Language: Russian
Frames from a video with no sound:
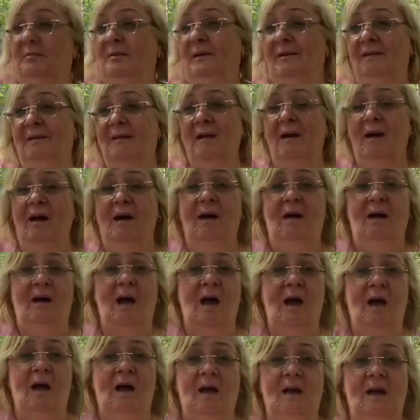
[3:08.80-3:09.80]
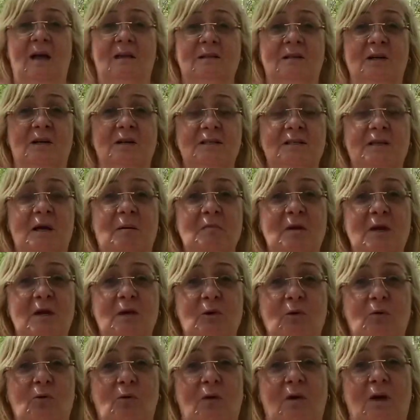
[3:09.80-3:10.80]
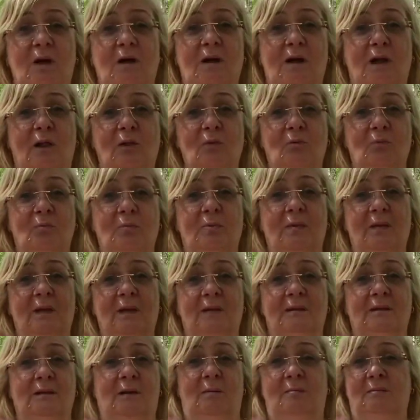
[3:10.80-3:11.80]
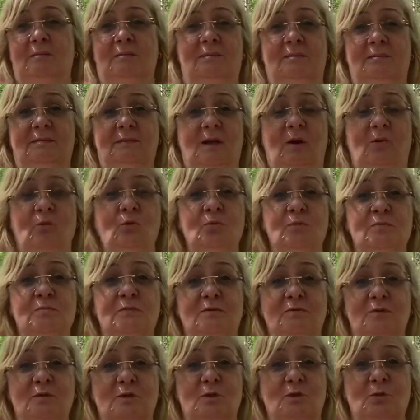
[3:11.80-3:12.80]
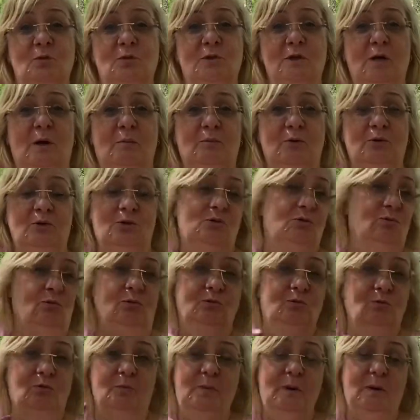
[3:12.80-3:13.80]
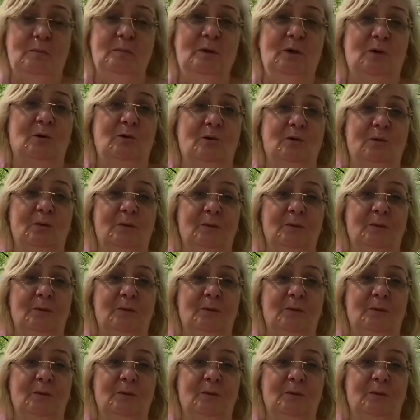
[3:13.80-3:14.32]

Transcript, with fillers: а, а, открыть Америку, как Колумб, или там какую-нибудь звезду необычную, ну, к примеру.